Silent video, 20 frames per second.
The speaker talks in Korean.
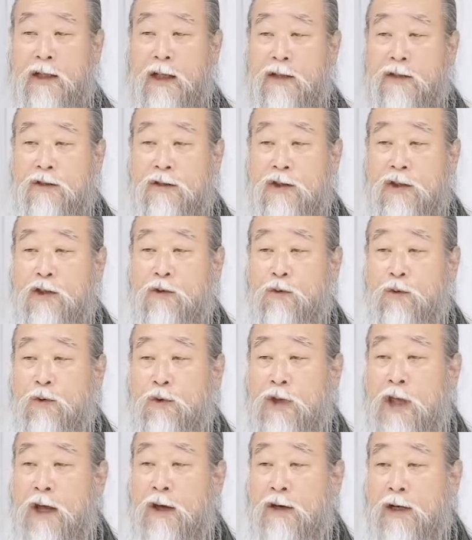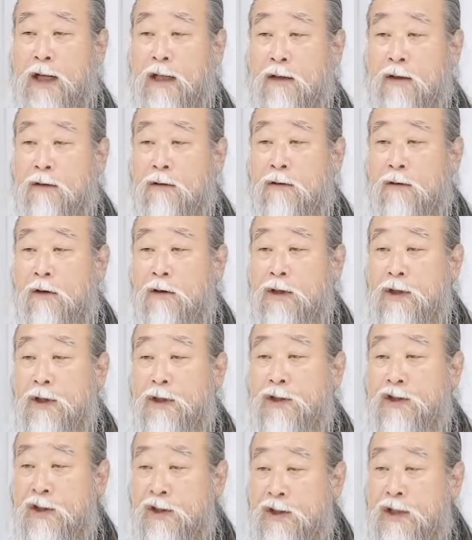대전 이후로 태어난
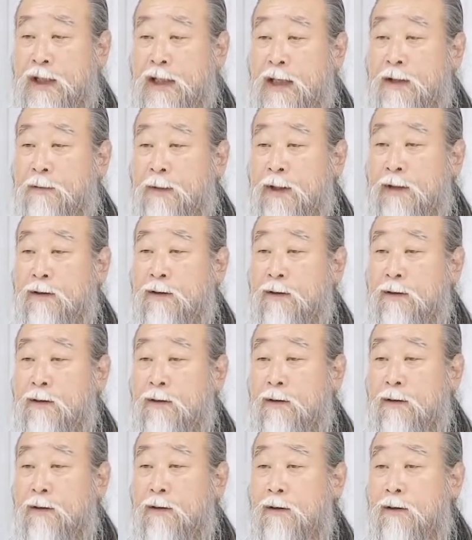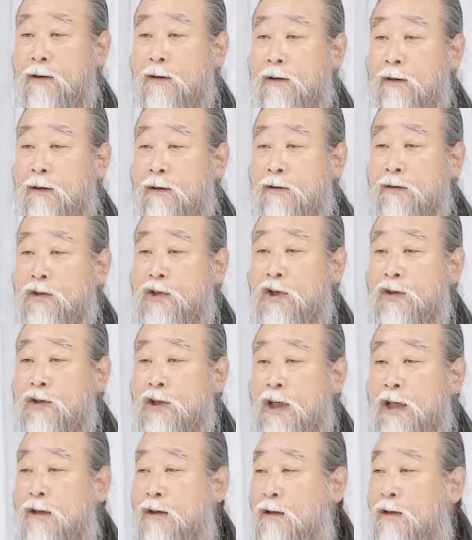너희들이 천사다 이 말이죠.
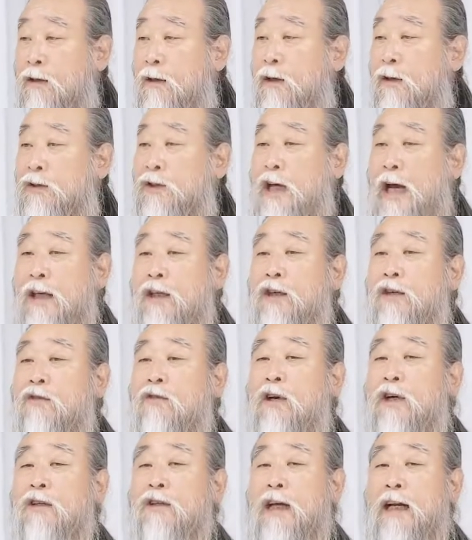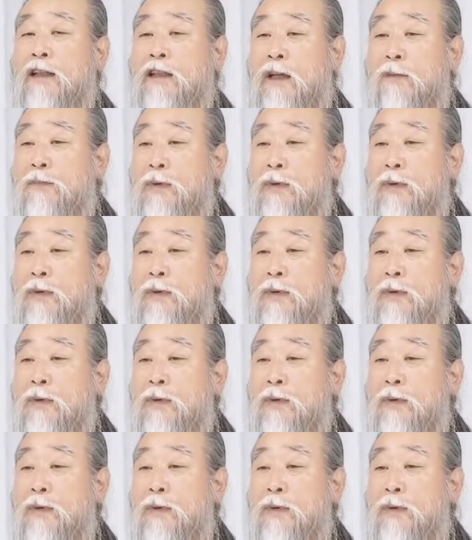천사는 자기 역할을 할 때